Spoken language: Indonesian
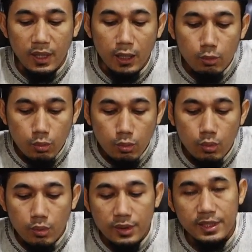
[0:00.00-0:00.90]

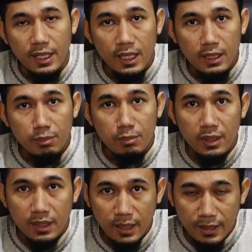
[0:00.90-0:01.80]
Lalu si alim
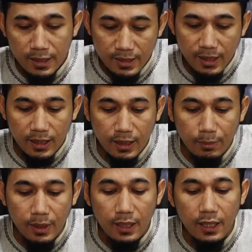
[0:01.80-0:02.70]
memberikan nasihat
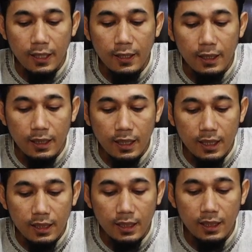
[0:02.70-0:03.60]
kepada
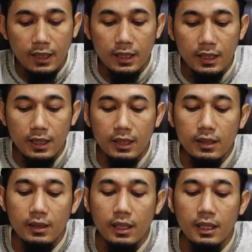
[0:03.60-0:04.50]
laki-laki ini,
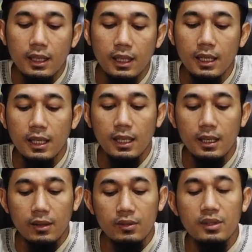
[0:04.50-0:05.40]
"Intaliq ila
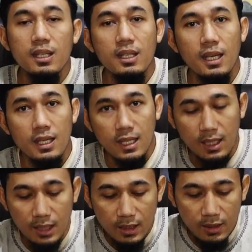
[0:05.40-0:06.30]
ardi
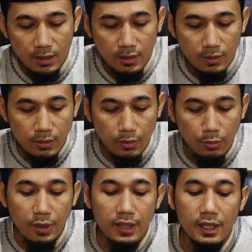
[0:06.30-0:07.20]
kada
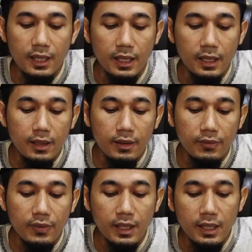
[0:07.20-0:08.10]
wa kada
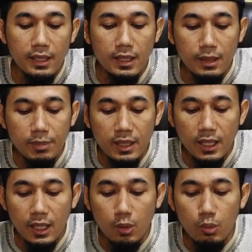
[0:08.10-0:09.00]
fa inna
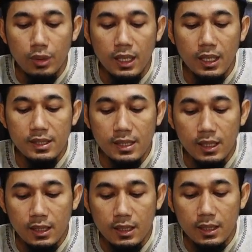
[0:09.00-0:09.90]
biha
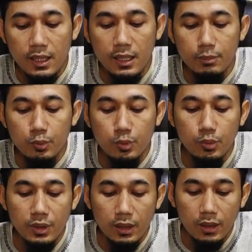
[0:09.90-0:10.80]
unasan
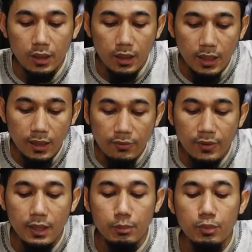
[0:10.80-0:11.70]
ya'buduna Allah
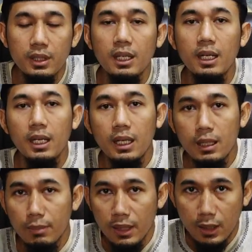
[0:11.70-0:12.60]

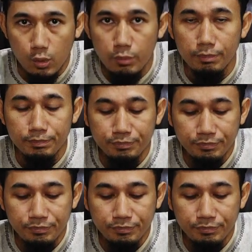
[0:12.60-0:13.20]
fa'budillaha ma'ahum."